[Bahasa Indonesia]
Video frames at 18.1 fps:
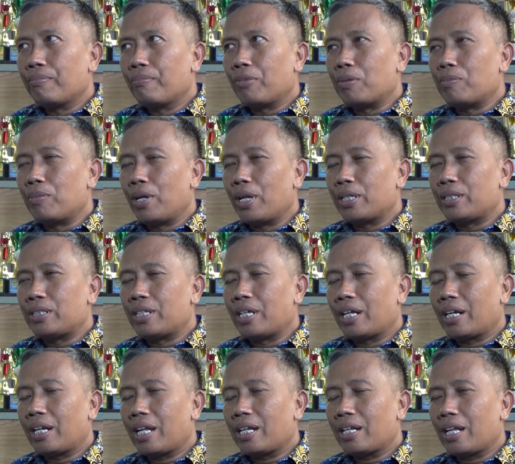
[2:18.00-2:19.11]

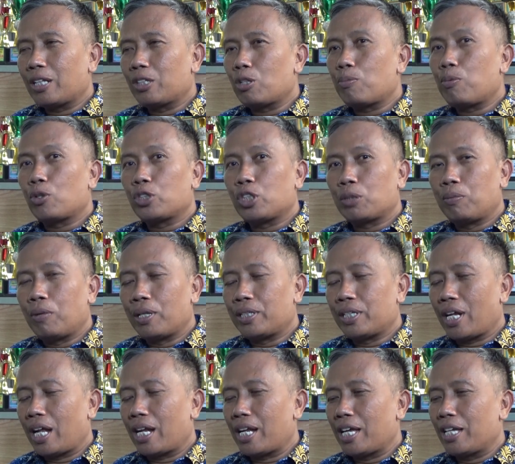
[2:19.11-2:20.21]
pembelajaran atau proses
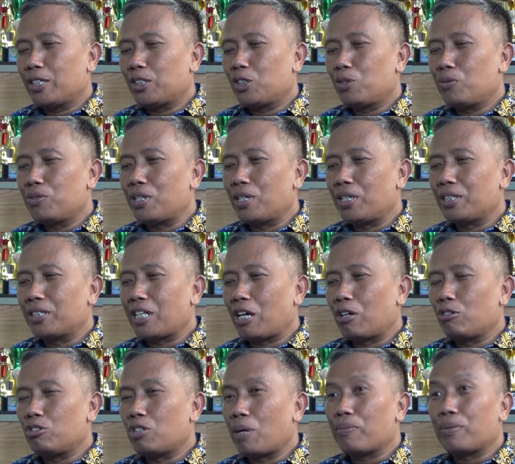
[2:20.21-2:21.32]
belajar anak itu menjadi
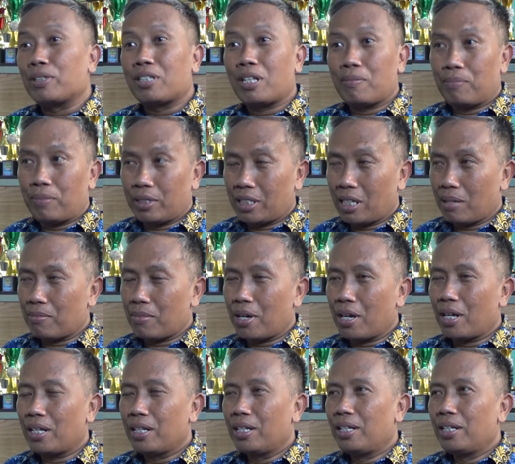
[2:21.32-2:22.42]
tanggung jawab kita bersama.
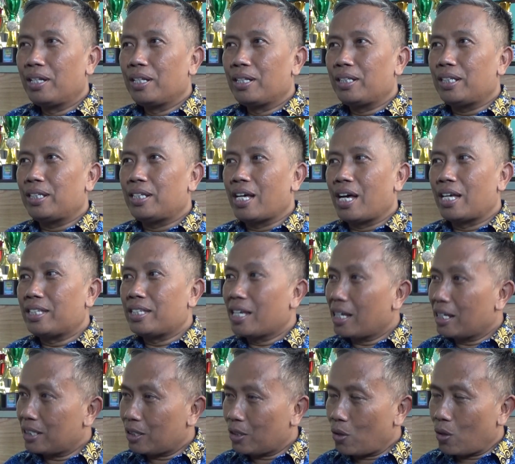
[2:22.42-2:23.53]
Tidak hanya
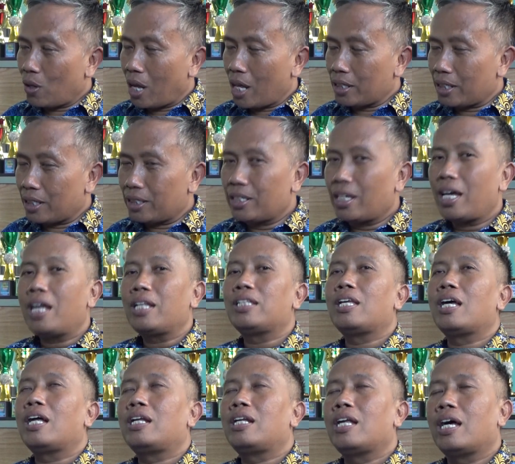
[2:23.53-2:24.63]
sekolah saja,
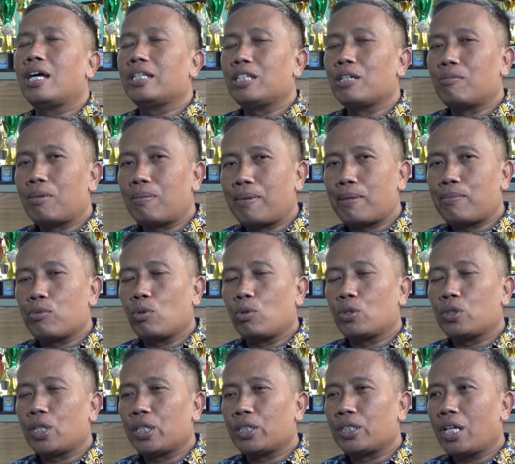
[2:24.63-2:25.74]
tidak hanya bapak ibu
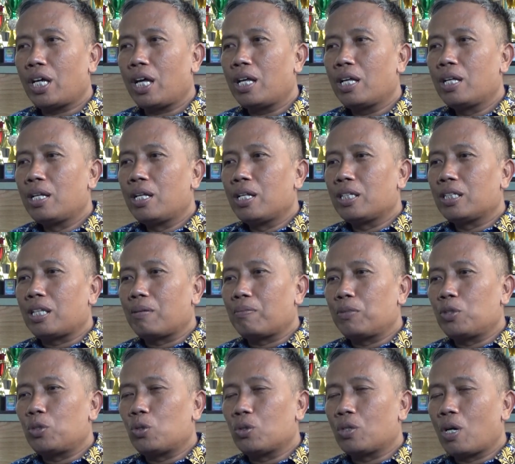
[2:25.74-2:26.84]
saja, tapi
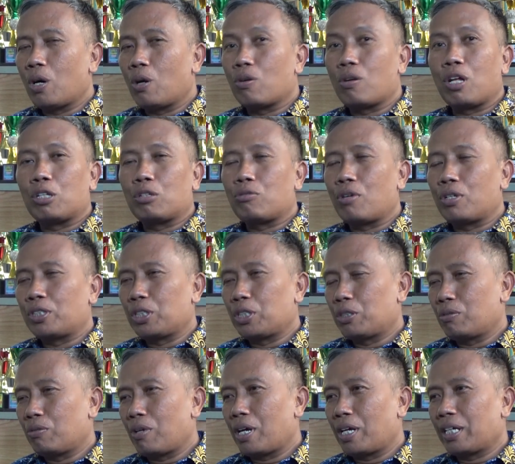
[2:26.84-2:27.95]
juga orang tua
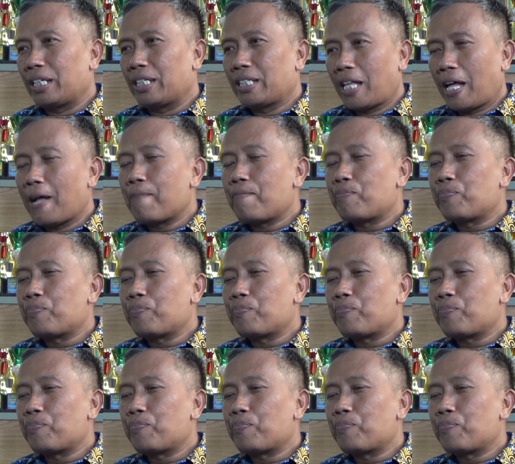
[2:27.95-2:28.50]
siswa kita.